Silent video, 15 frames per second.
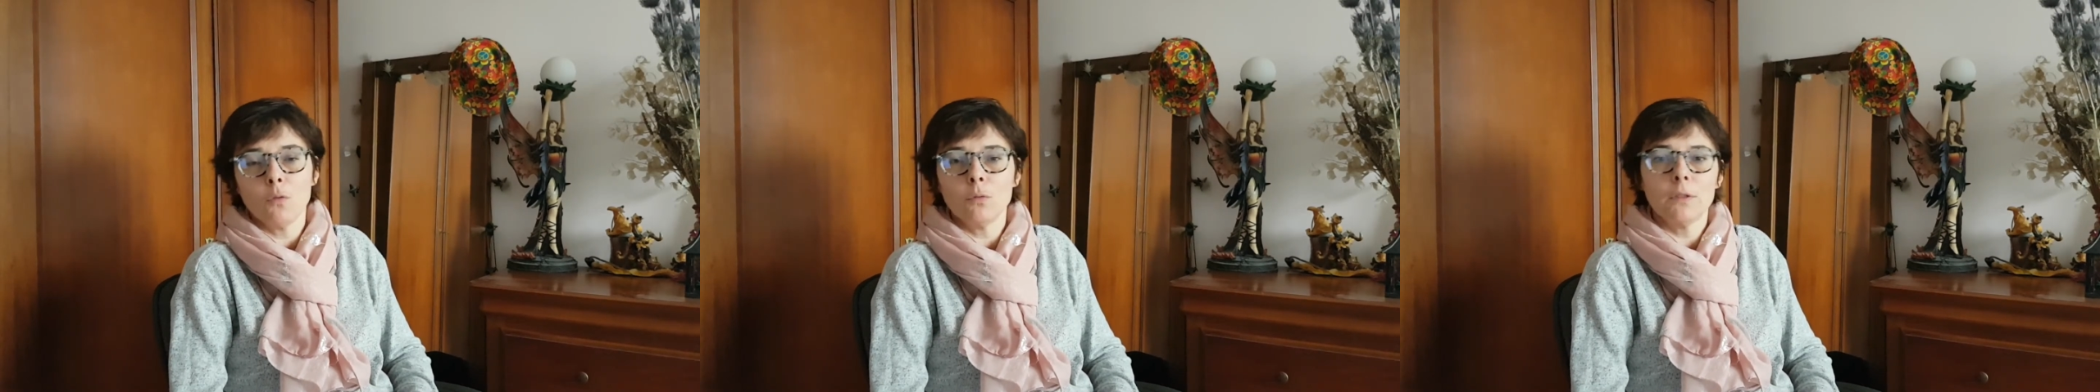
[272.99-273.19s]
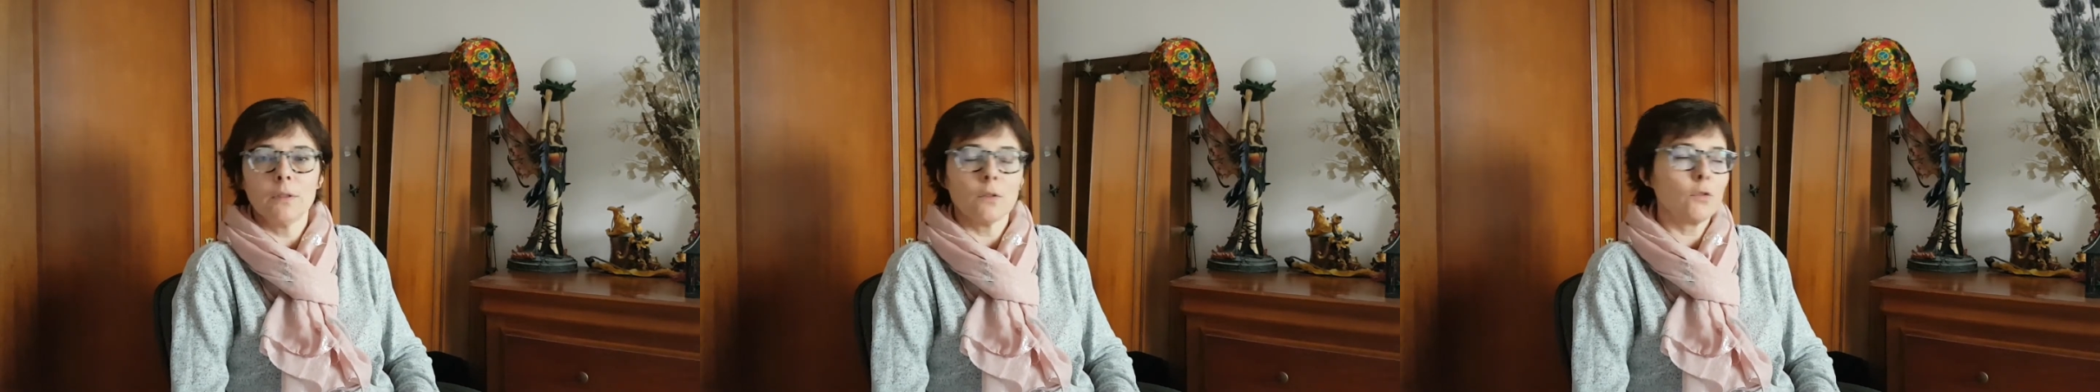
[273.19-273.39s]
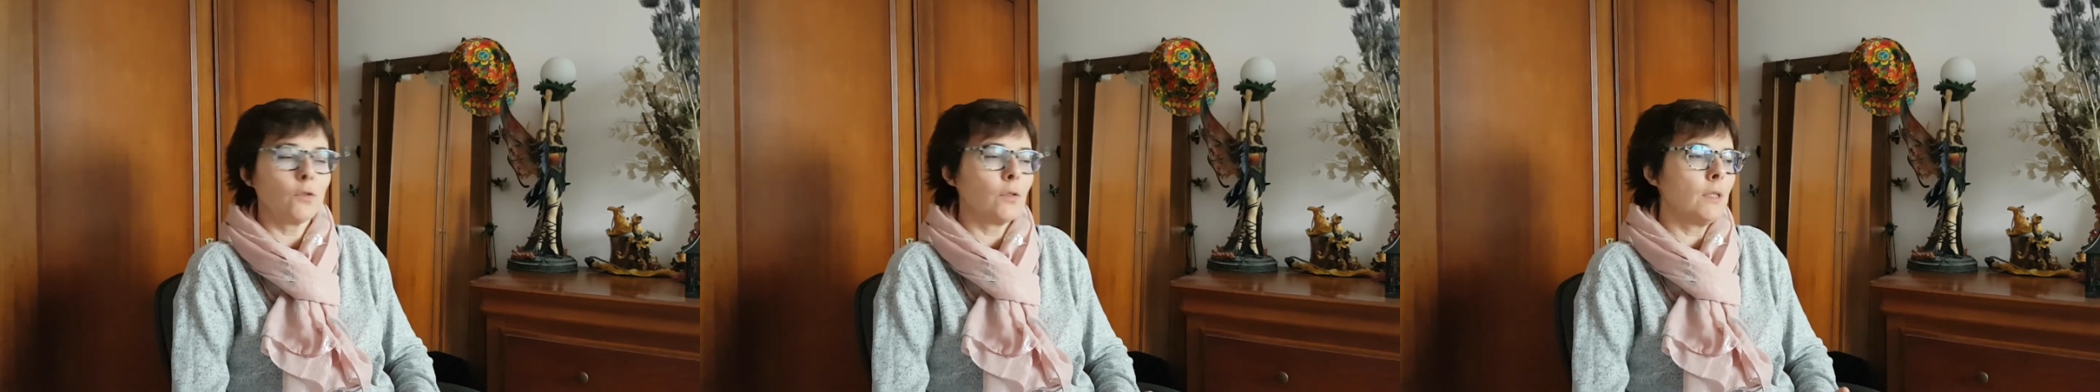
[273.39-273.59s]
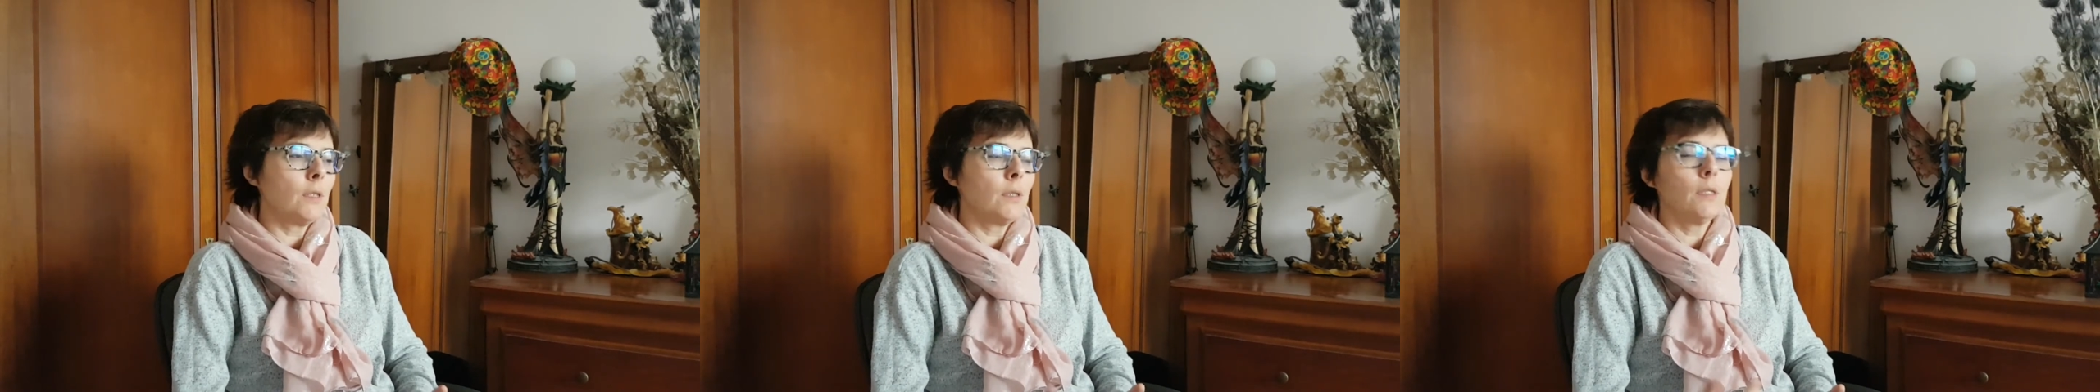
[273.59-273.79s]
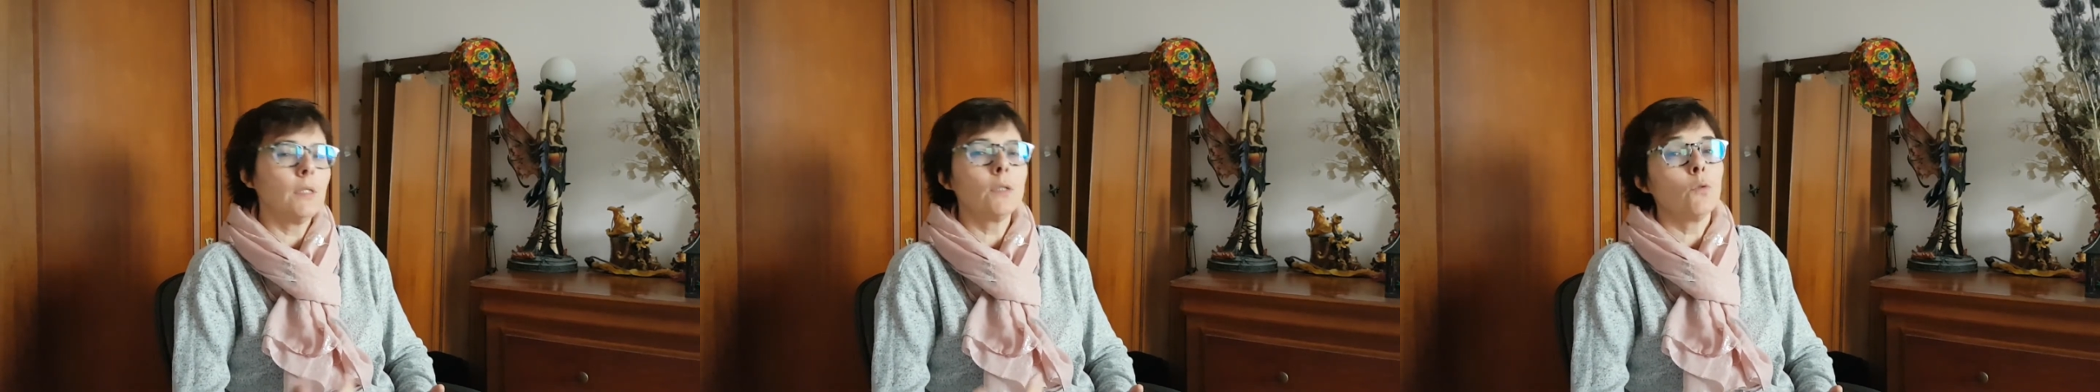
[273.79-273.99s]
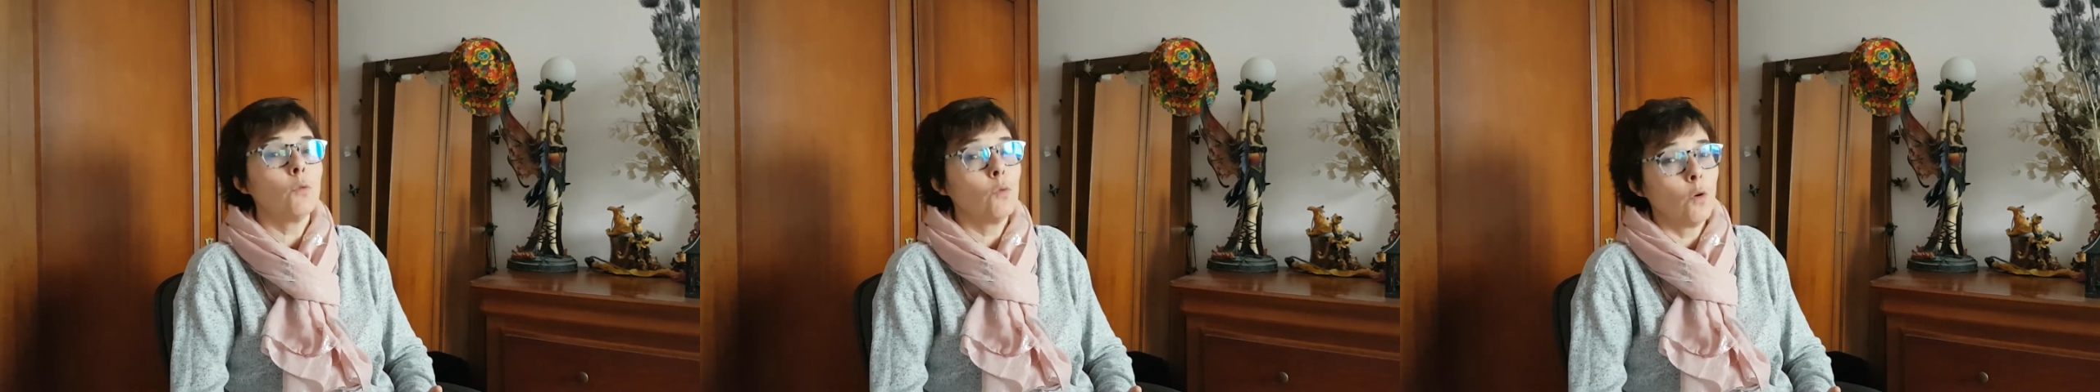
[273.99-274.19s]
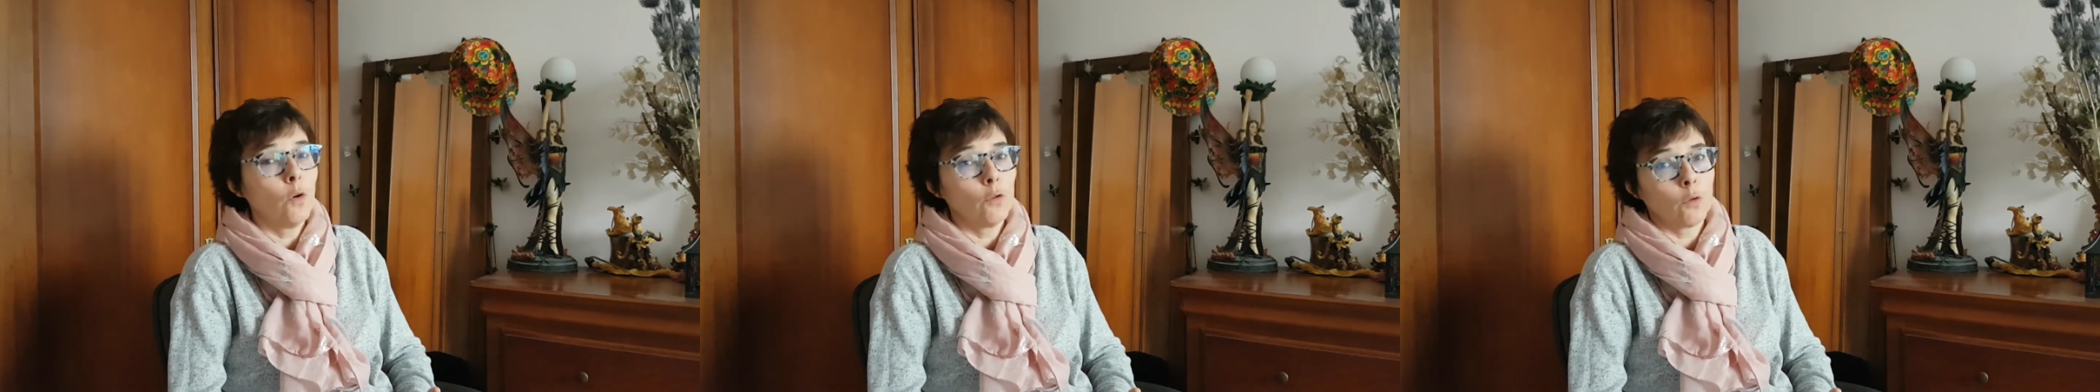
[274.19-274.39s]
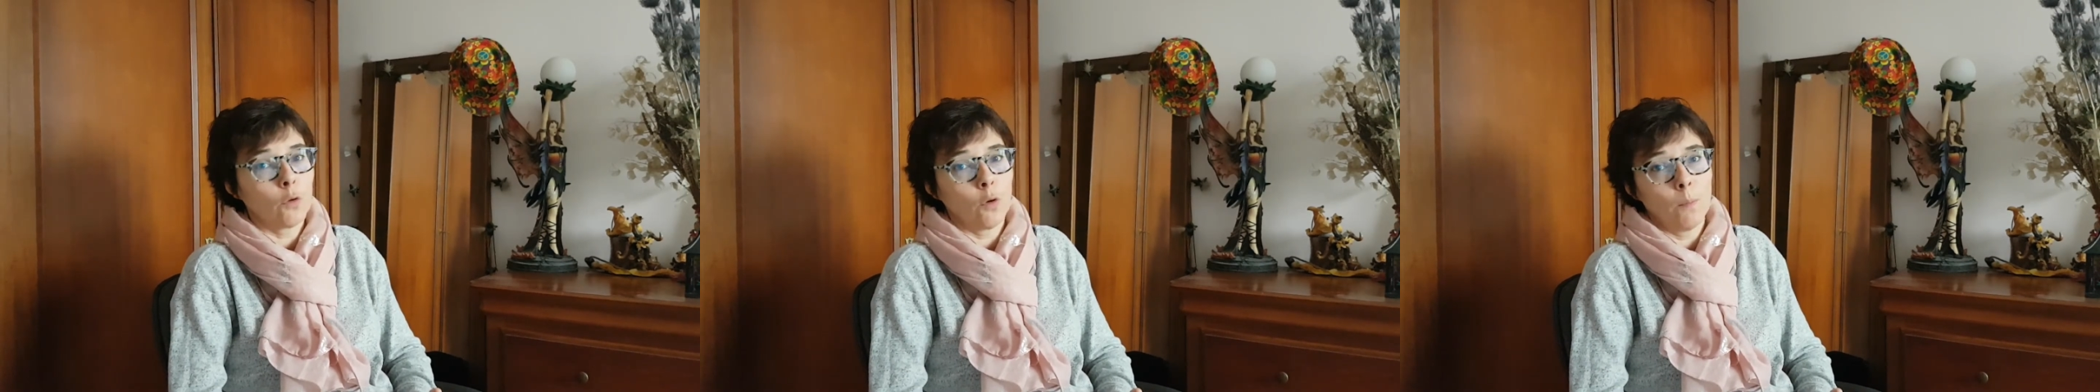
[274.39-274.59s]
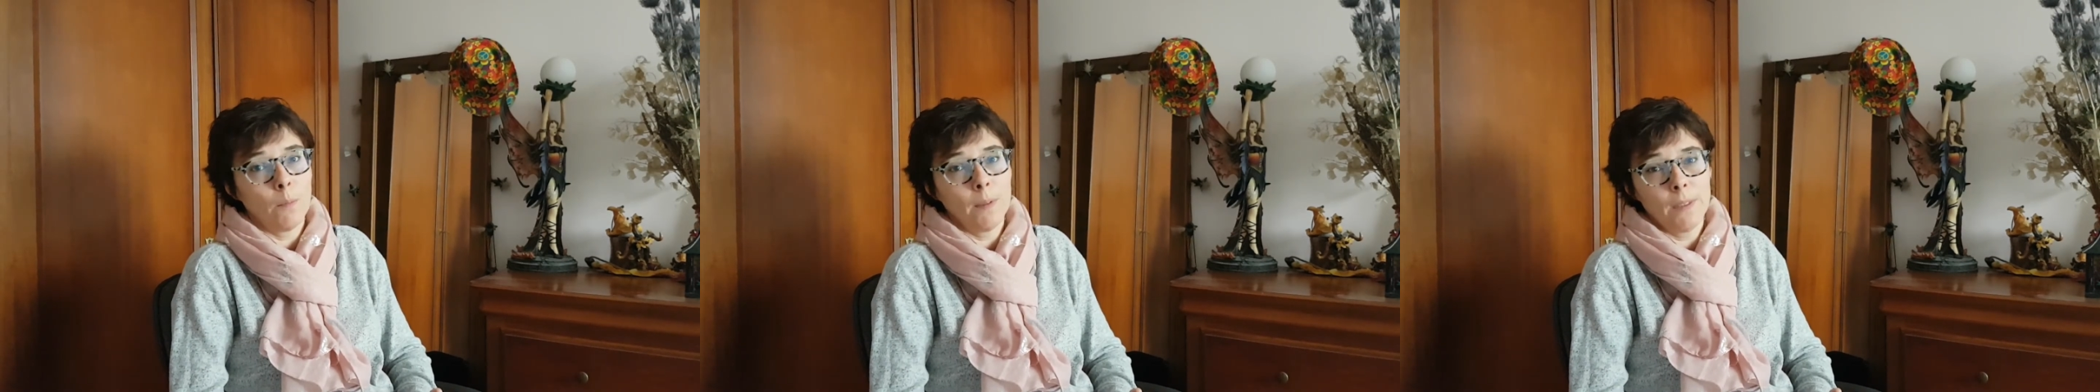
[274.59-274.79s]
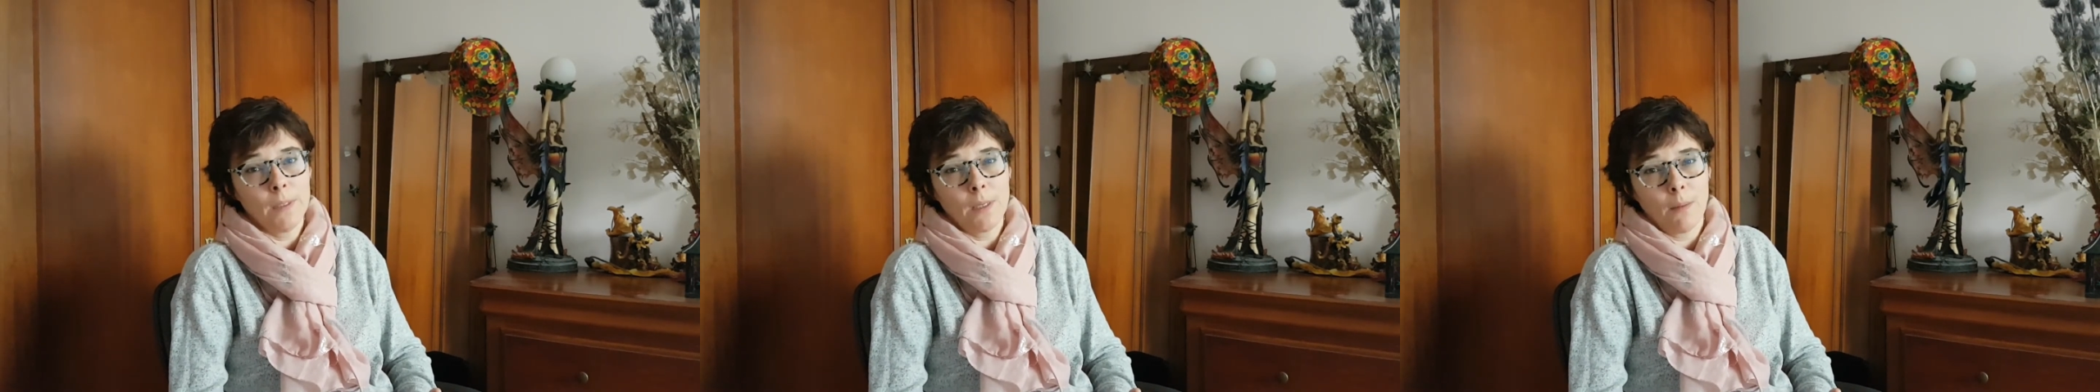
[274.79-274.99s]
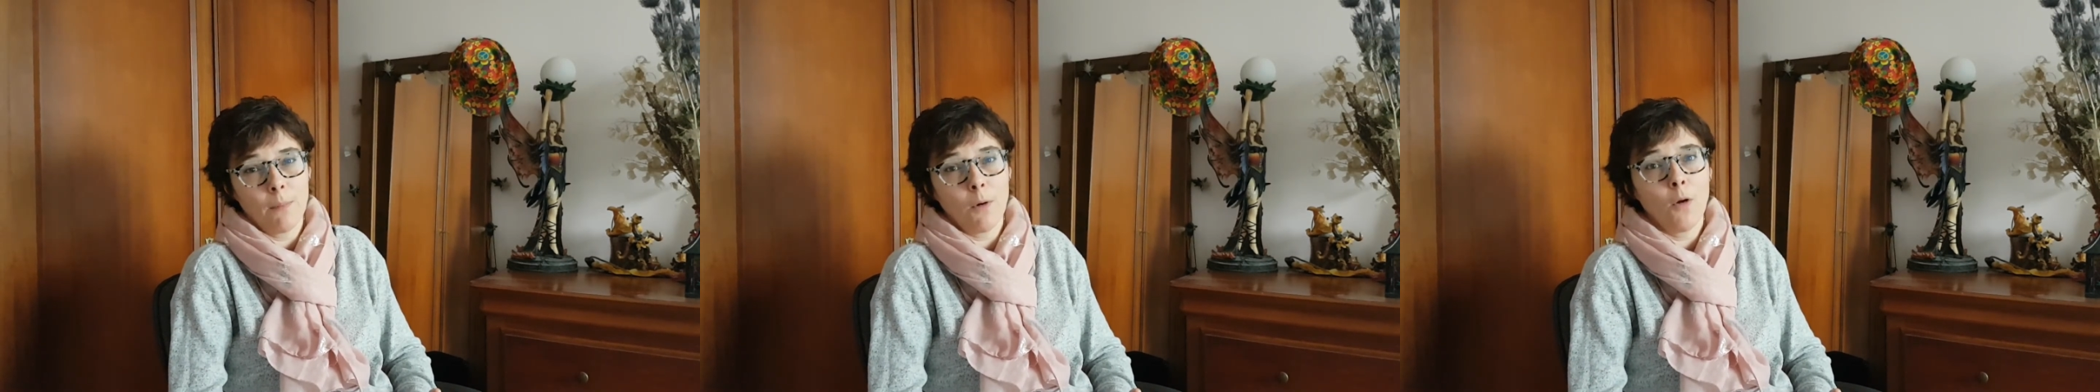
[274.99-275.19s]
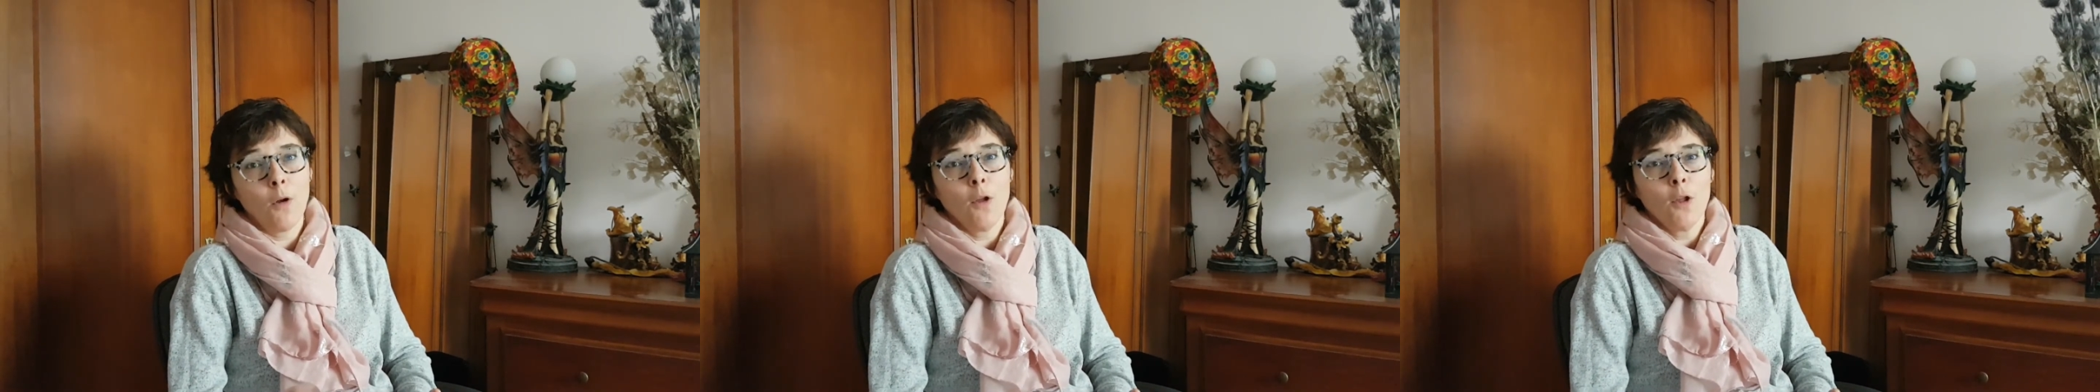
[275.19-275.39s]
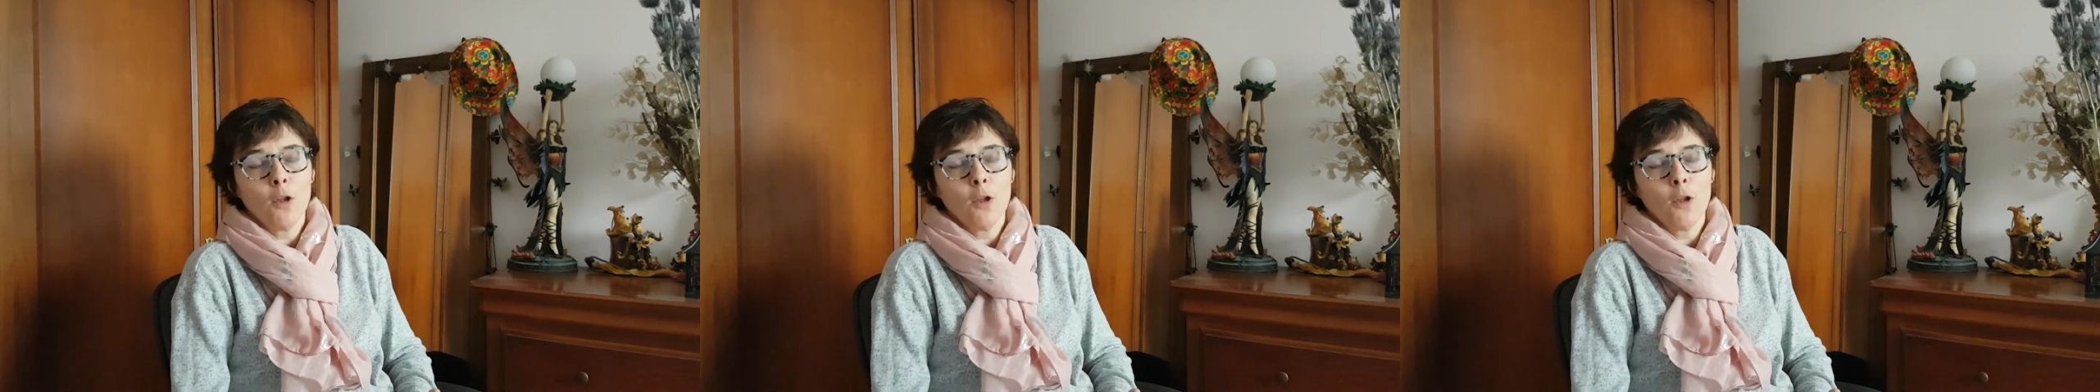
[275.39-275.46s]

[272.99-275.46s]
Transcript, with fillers: ou des anxiolytiques ou autres médicaments